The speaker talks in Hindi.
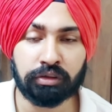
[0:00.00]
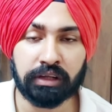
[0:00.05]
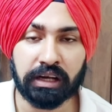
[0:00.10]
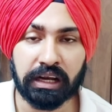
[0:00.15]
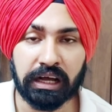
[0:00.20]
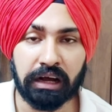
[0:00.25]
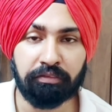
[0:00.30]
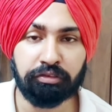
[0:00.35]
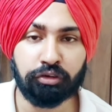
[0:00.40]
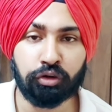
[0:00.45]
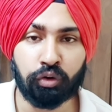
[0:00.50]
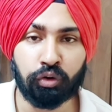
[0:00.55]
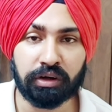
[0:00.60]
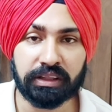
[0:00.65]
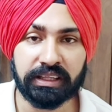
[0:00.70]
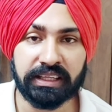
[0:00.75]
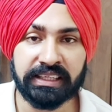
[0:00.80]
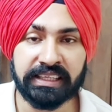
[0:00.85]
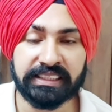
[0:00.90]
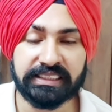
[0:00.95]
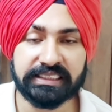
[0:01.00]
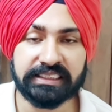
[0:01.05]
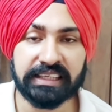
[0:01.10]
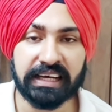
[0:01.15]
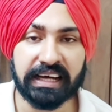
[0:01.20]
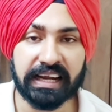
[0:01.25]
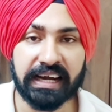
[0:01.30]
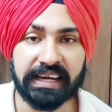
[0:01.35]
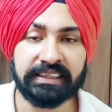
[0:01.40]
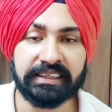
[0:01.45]
ग्राफ टोटली नीचे
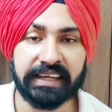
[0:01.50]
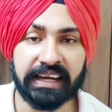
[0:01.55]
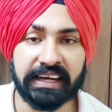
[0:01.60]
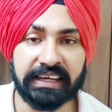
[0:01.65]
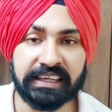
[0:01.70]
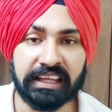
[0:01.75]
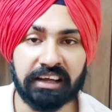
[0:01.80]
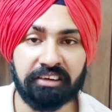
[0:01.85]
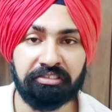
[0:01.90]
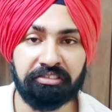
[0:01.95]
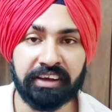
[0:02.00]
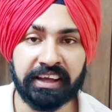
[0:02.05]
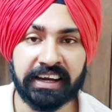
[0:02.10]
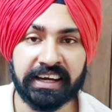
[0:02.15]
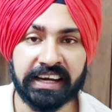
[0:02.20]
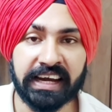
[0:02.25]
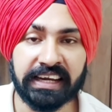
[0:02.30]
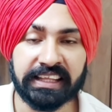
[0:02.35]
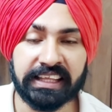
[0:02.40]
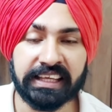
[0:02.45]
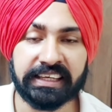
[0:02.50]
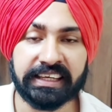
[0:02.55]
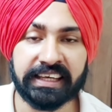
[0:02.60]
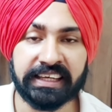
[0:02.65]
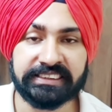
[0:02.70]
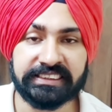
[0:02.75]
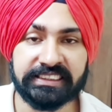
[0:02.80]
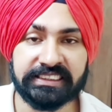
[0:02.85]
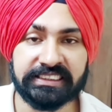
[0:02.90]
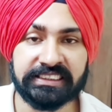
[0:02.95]
जा रहा है डेल्टा वेरिएंट के
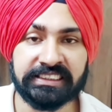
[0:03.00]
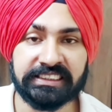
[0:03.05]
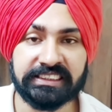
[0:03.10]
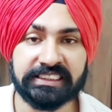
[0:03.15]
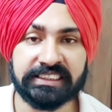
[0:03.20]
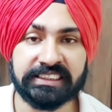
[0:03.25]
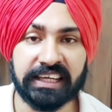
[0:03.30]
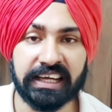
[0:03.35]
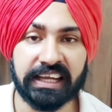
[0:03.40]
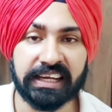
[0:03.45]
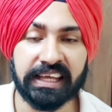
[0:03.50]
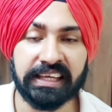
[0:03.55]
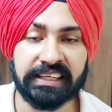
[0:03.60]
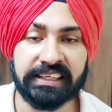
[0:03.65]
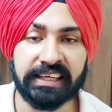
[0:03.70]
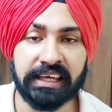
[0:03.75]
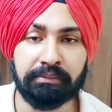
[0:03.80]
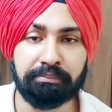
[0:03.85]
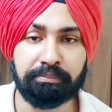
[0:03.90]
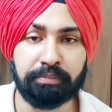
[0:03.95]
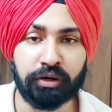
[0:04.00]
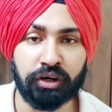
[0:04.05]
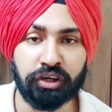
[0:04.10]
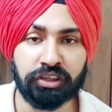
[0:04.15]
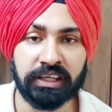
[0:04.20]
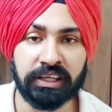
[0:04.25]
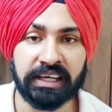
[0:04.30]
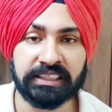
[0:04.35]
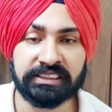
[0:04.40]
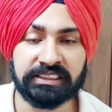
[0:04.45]
केसेस नीचे जा रहे हैं ये
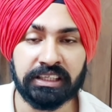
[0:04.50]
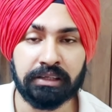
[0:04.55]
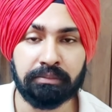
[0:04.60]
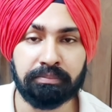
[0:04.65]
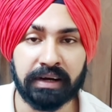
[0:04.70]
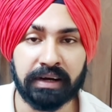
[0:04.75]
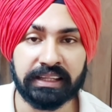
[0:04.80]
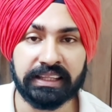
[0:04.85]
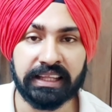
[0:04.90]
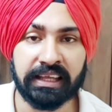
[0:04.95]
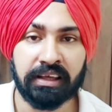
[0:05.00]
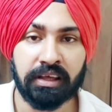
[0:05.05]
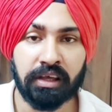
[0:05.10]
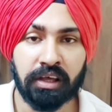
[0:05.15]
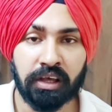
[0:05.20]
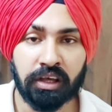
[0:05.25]
बहुत अच्छी बात है